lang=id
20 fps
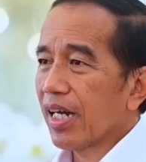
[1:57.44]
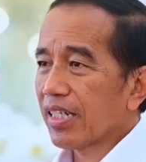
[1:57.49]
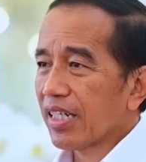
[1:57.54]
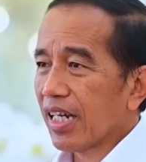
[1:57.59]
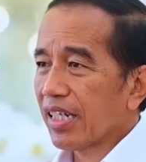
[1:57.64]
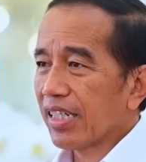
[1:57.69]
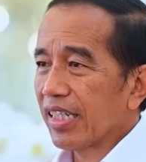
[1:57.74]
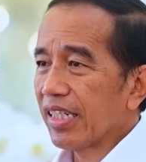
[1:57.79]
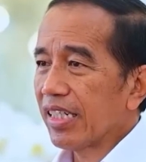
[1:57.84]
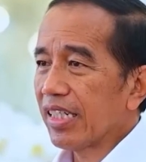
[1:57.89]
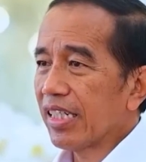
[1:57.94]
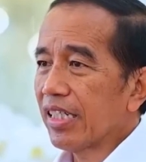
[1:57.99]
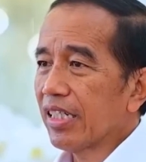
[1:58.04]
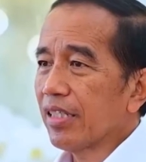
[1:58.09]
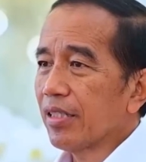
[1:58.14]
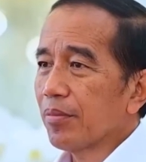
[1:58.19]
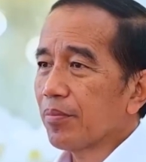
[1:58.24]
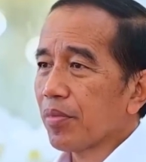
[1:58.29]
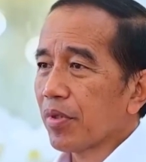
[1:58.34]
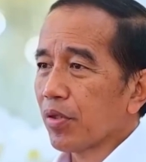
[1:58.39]
Arahan
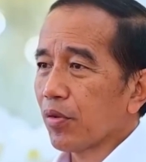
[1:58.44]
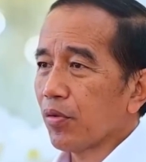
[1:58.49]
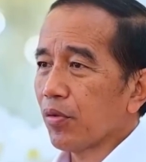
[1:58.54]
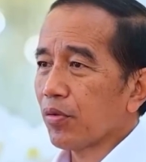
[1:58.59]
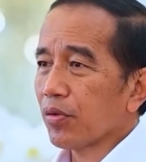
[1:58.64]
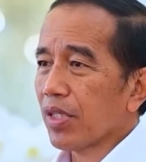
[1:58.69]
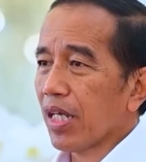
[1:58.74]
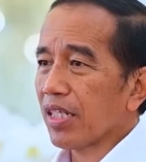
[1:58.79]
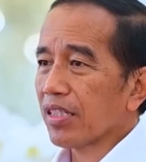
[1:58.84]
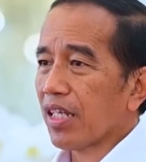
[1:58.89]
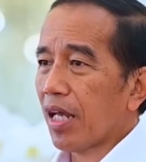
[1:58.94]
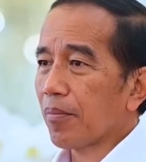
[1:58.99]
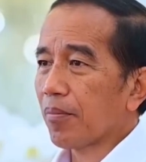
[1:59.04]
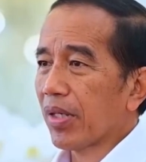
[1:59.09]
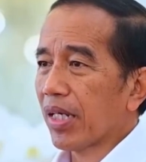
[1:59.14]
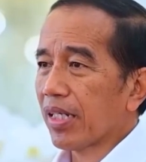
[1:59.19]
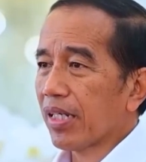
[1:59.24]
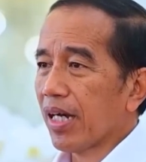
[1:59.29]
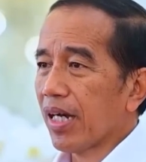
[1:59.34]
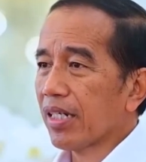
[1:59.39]
ini perlu saya
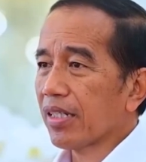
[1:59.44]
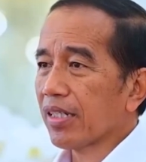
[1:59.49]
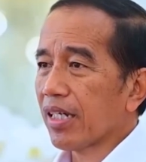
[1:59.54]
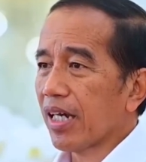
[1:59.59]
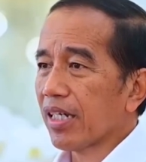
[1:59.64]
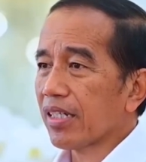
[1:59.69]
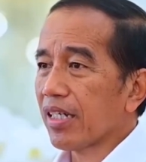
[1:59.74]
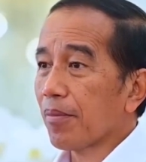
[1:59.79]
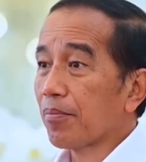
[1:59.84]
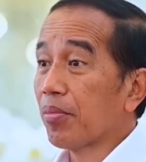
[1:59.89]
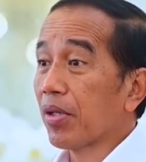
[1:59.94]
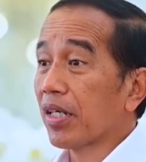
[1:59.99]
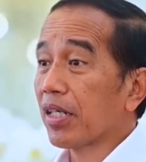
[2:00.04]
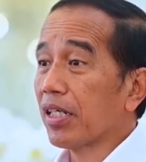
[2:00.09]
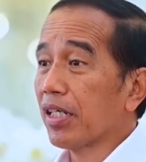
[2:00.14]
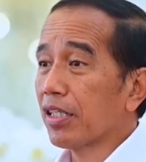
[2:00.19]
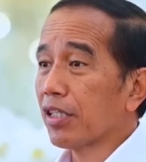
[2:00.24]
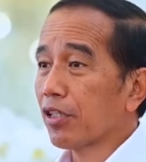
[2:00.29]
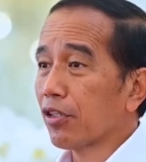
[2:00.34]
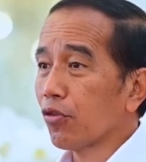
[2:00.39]
sampaikan karena
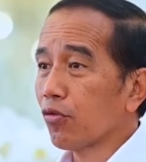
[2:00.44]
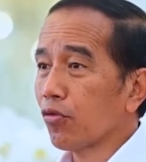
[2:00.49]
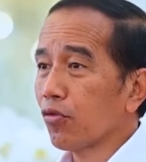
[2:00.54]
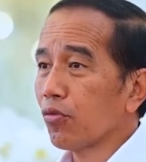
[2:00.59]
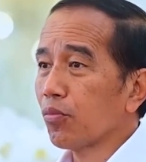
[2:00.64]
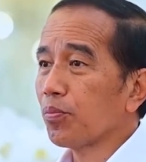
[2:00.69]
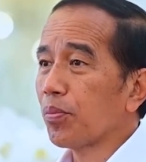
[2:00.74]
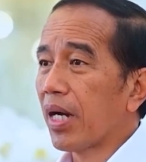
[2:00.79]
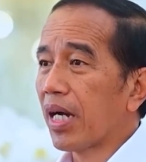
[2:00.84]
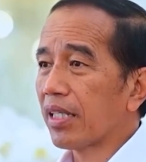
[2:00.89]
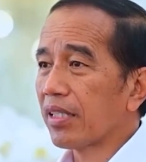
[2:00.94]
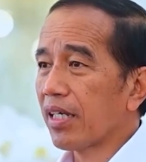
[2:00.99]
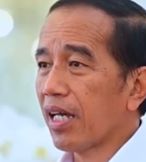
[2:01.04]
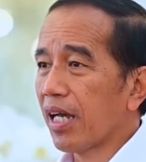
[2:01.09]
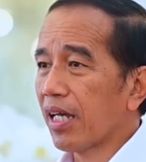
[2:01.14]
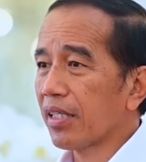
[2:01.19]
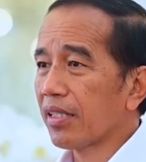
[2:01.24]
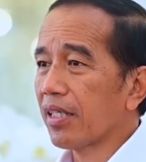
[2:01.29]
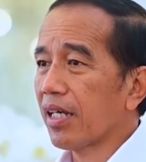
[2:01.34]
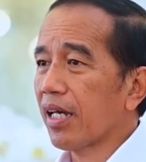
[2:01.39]
begitu
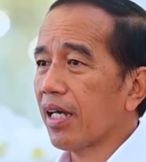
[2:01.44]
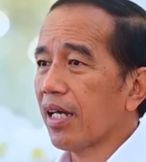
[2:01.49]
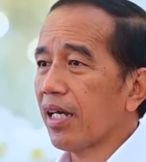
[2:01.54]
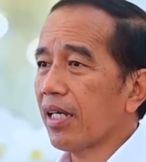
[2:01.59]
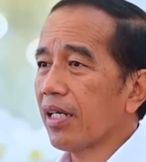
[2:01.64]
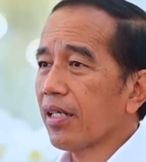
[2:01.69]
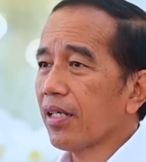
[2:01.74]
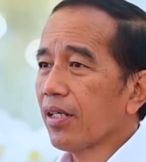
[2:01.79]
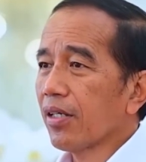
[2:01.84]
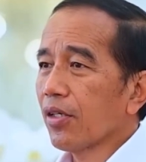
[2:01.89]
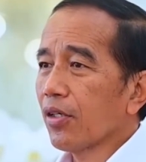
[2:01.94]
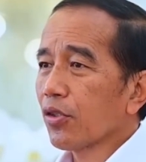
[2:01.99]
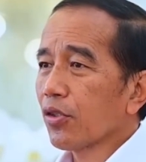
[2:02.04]
banyaknya